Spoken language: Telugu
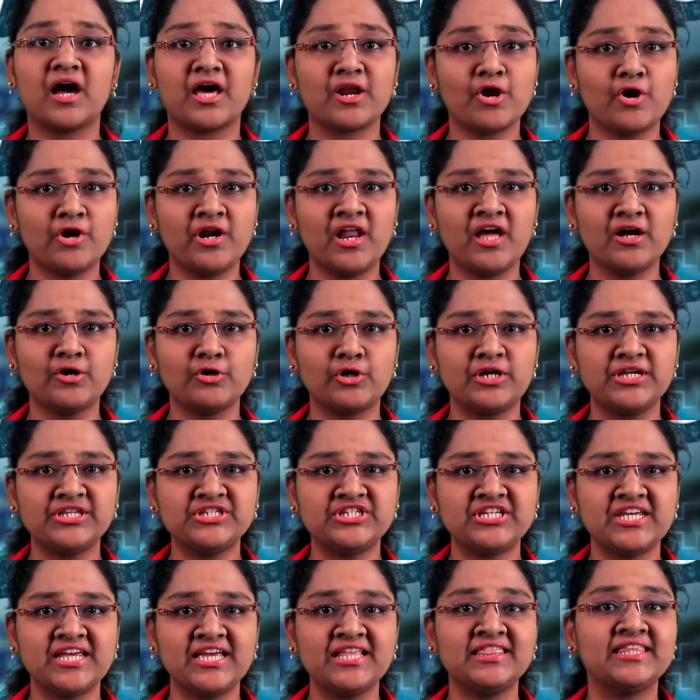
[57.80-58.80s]
కరోనా
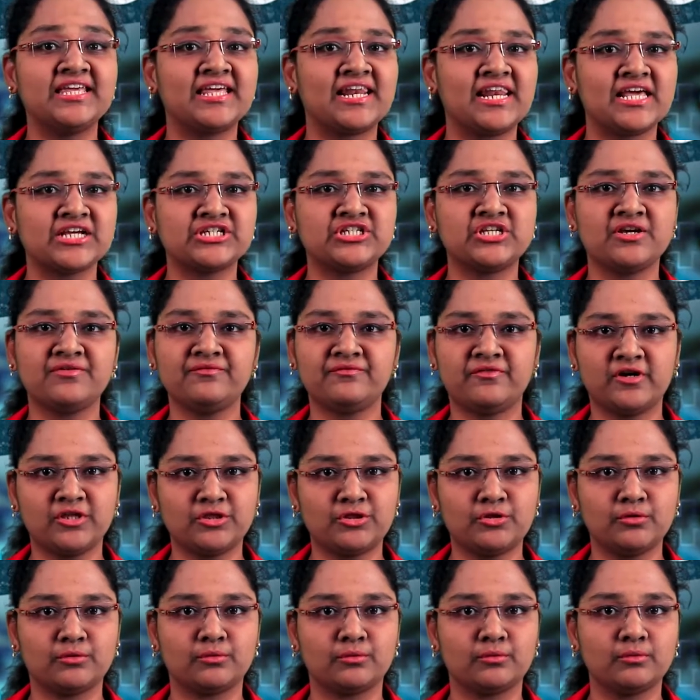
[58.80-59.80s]
గురించి నిర్లక్ష్యం
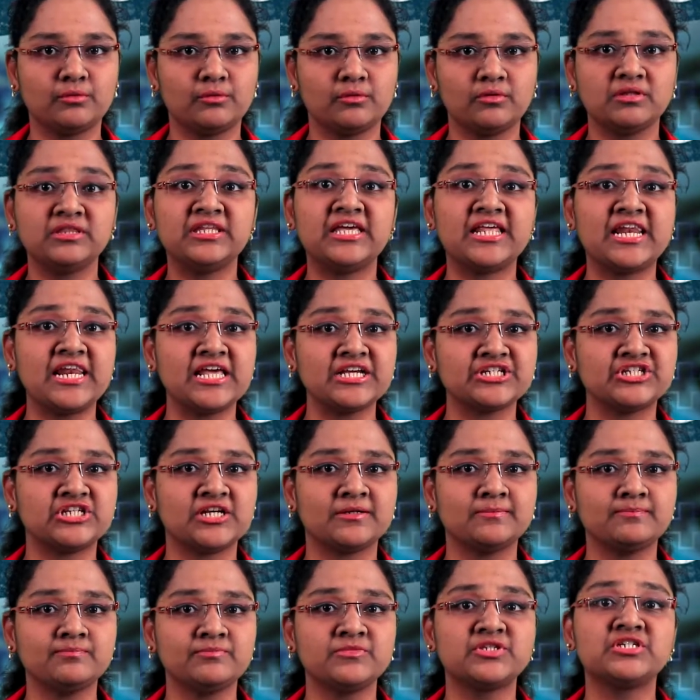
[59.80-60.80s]
వద్దు
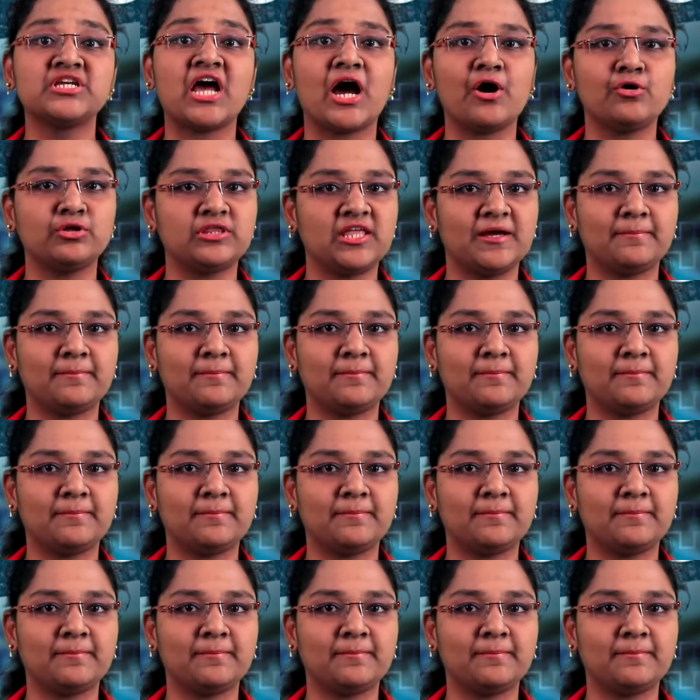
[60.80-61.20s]
నిర్లక్ష్యం చావు